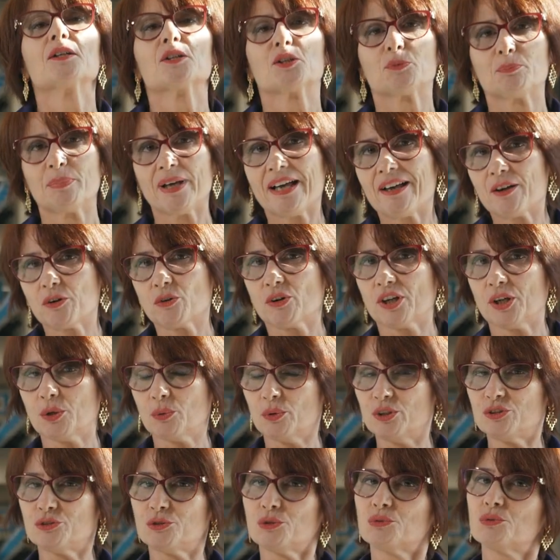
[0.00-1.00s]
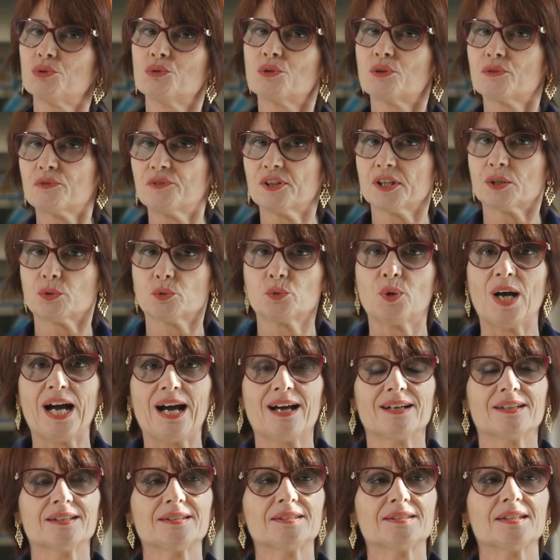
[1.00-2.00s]
Spero che questo tour
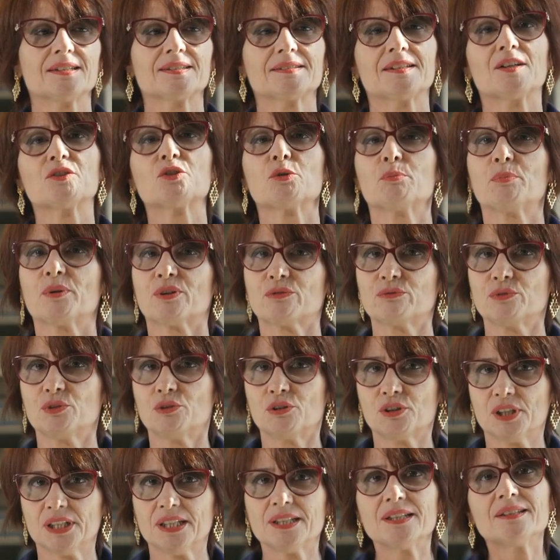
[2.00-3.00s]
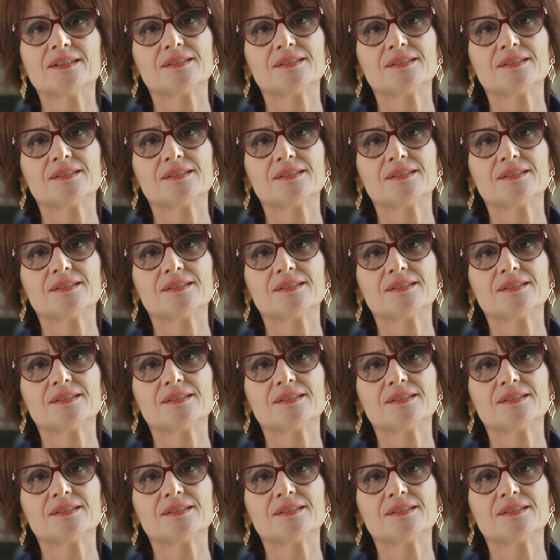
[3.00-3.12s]
virtuale sia stato per voi